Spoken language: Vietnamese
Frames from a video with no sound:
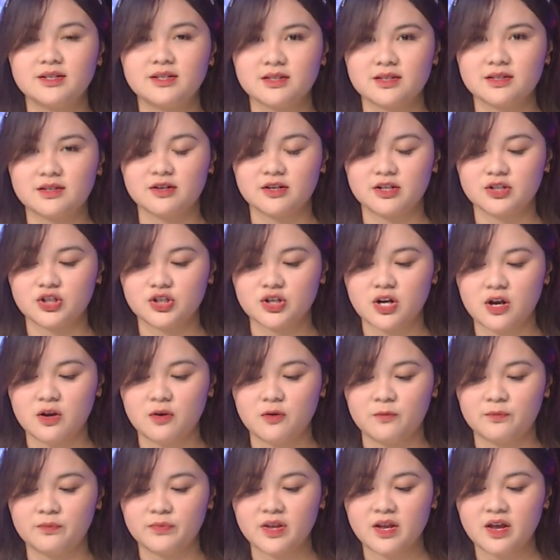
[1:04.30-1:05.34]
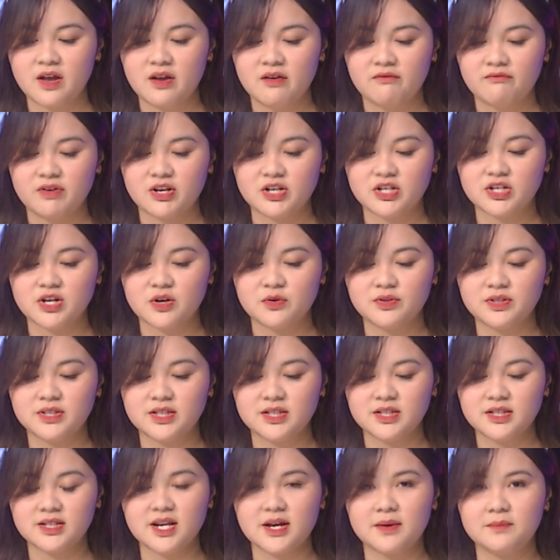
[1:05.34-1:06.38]
Stern Show. Và sau
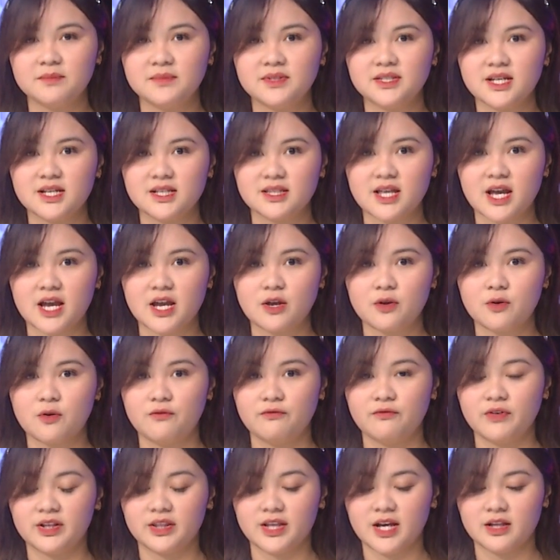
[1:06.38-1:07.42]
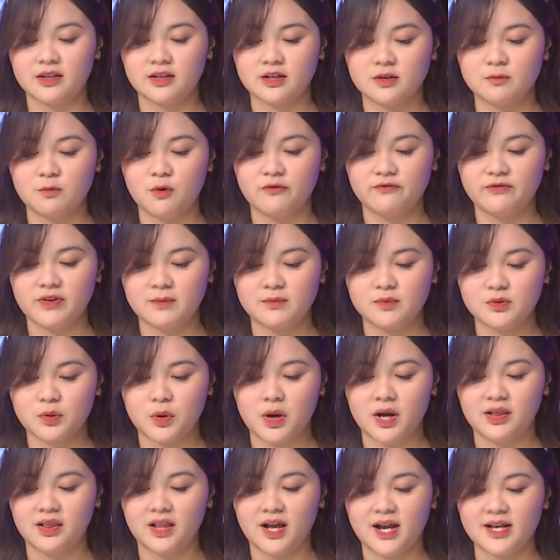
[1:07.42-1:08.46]
9 năm chia tay cùng với tài tử bộ phim
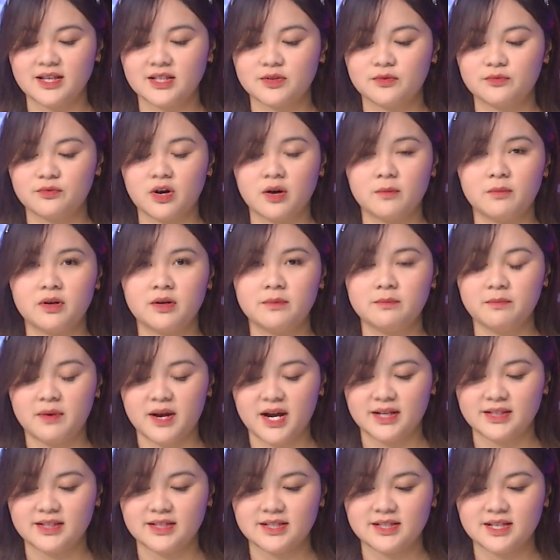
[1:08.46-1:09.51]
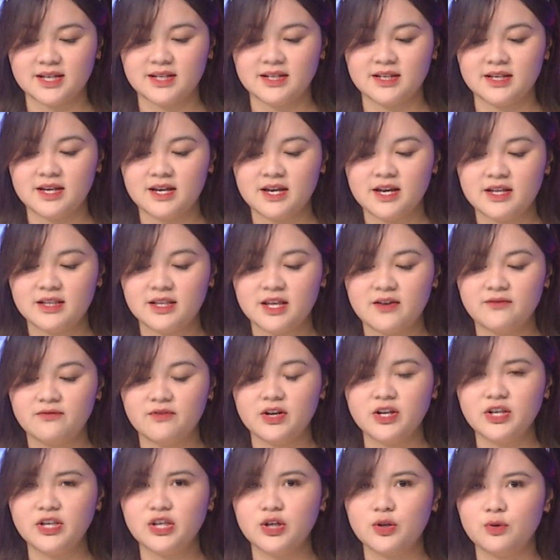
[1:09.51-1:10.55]
Twilight Robert Pattinson, thì
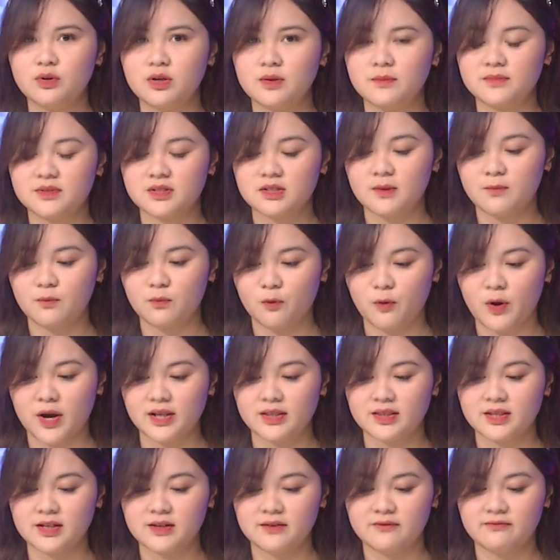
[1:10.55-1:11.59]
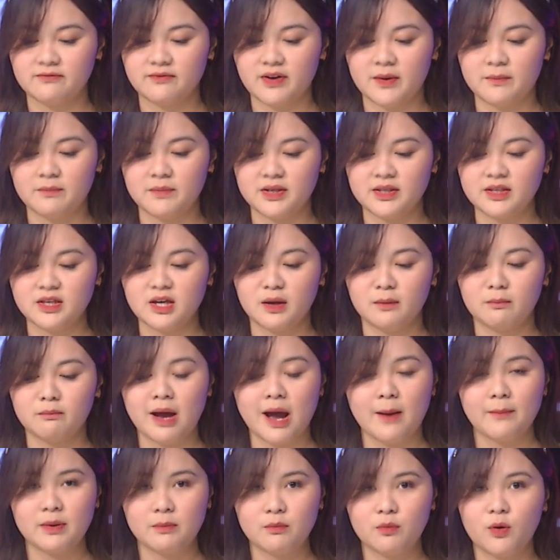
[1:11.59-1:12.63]
với nhiều lùm xùm ngoại tình và mỹ nhân
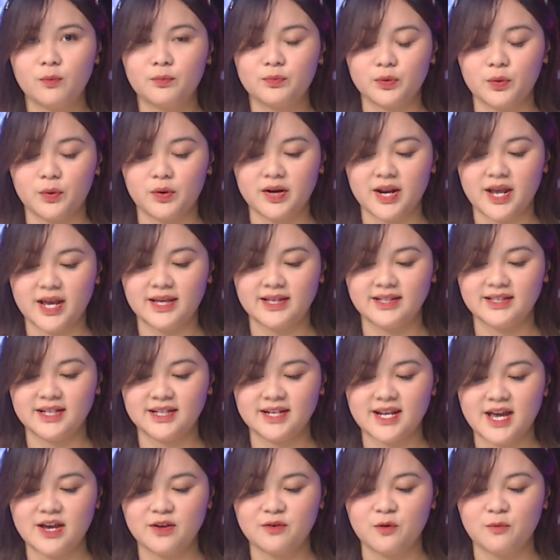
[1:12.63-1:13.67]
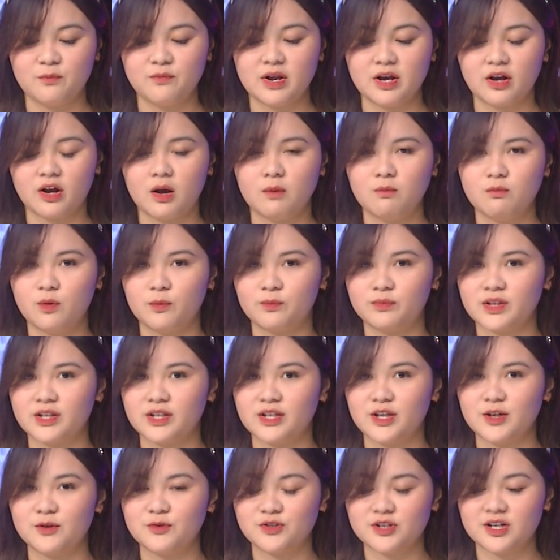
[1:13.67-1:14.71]
31 tuổi này giờ đây cũng đã có một tình
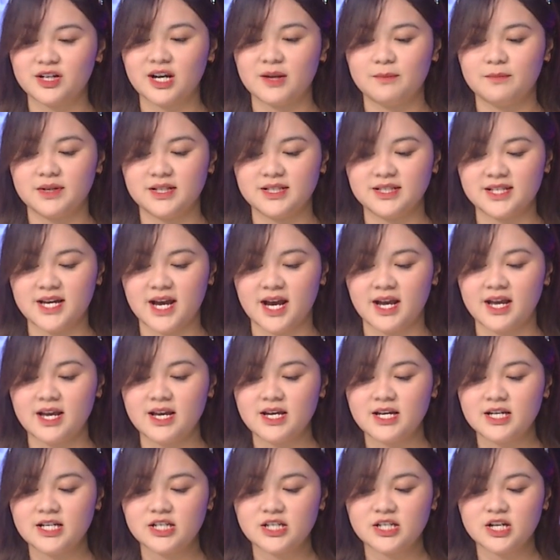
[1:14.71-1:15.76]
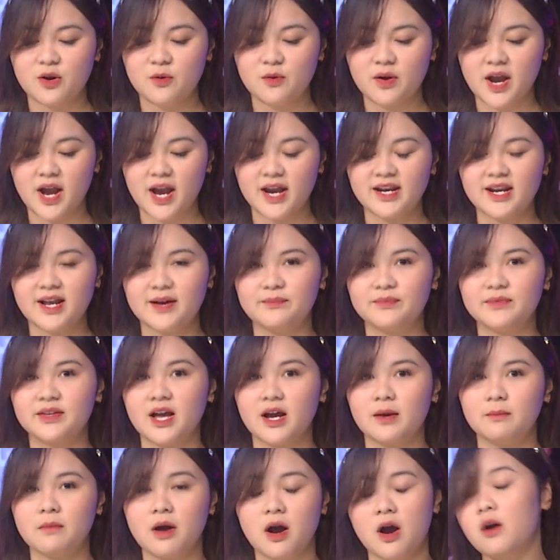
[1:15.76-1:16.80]
yêu rất là bền chặt sau 2 năm
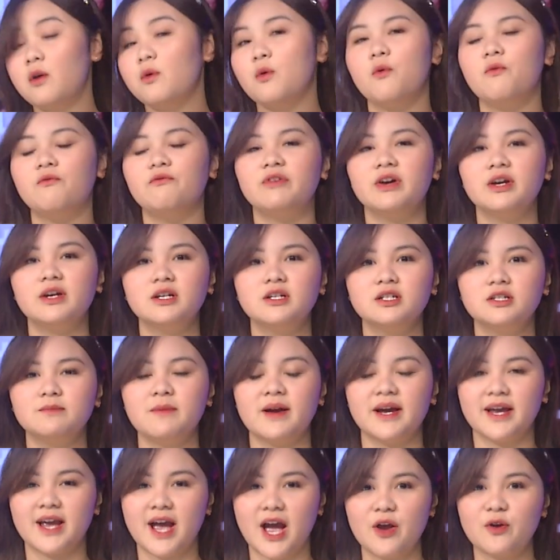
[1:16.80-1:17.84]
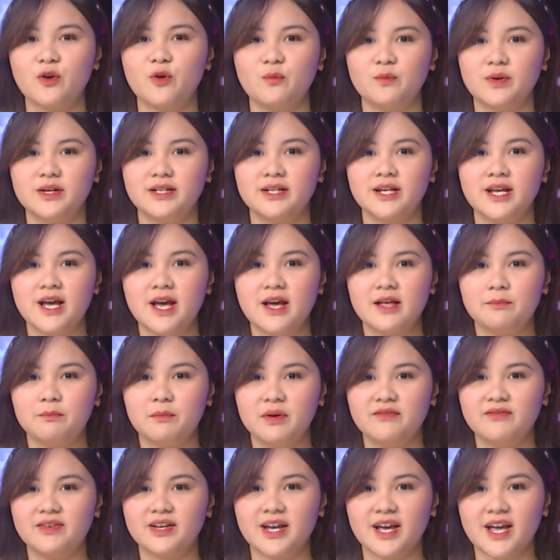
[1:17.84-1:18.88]
gắn bó cùng với người bạn gái của mình
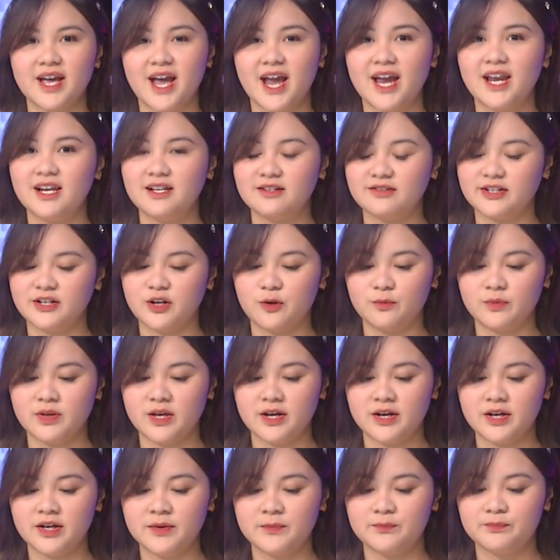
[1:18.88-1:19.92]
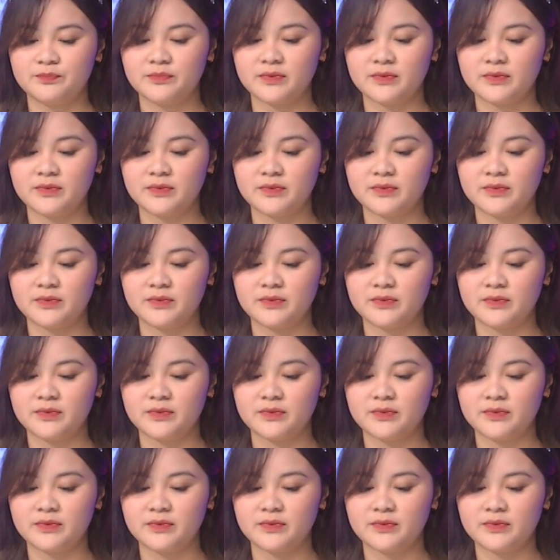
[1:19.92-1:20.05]
bởi vì cả hai là người đồng giới.